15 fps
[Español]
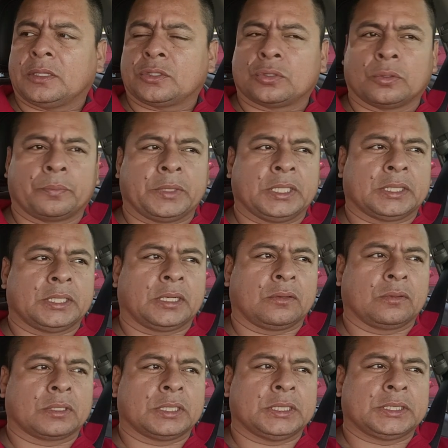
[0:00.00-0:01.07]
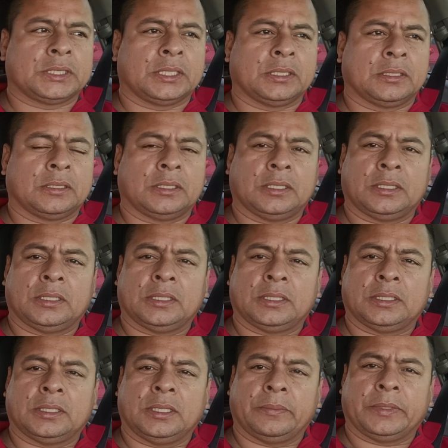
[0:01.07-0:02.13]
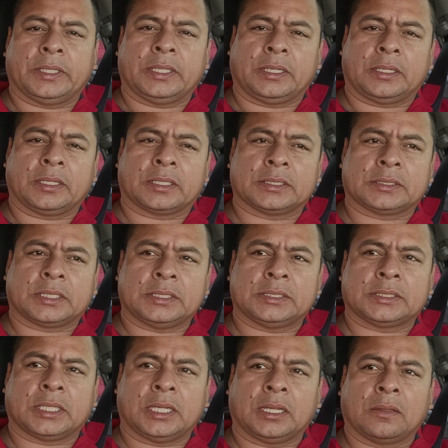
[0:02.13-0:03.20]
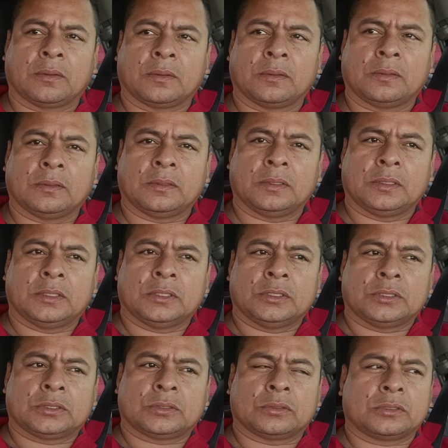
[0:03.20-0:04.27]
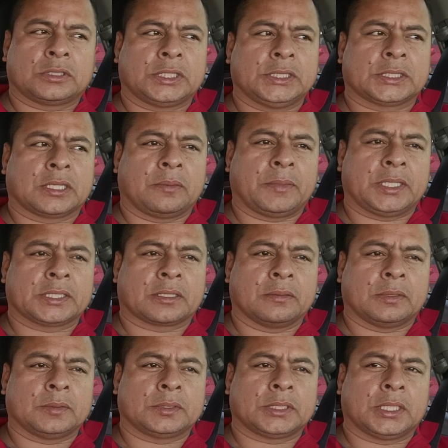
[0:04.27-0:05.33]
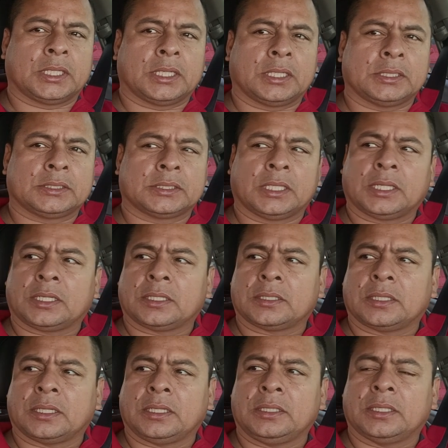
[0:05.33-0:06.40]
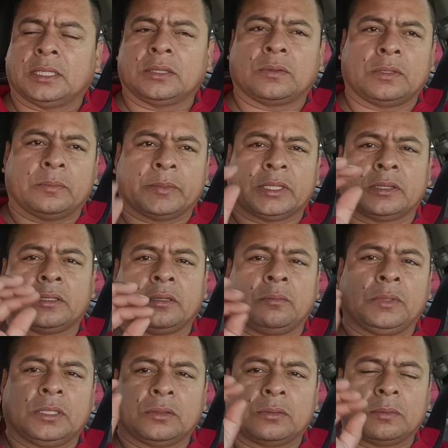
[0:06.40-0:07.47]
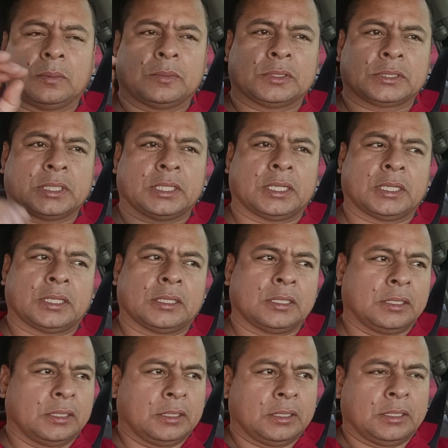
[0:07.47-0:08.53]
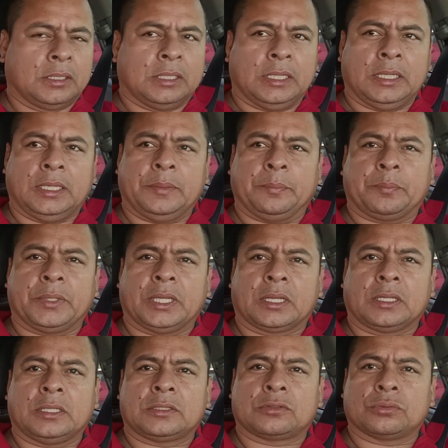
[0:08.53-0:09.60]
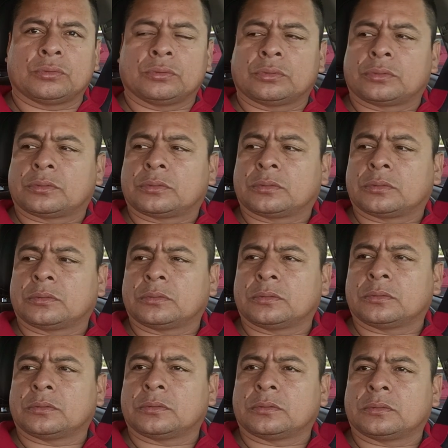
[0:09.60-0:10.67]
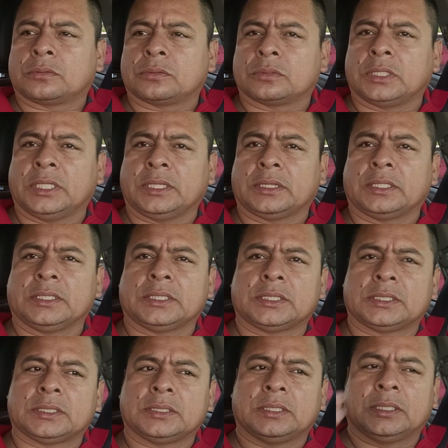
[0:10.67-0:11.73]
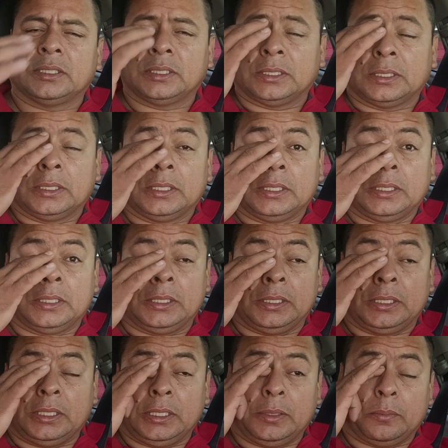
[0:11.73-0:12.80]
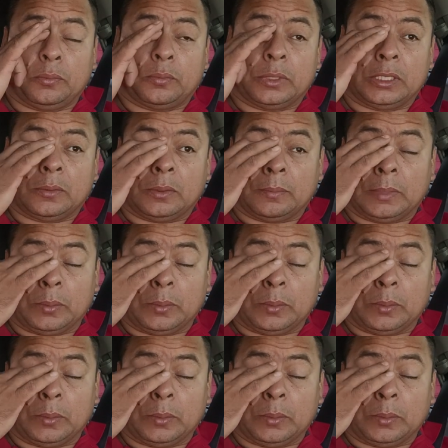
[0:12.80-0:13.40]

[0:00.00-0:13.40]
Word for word: sopletear lo que es el, el DVR que está instalado son seis cámaras que vamos a estar ahí dándole mantenimiento vamos a limpiarle sus lentes y bueno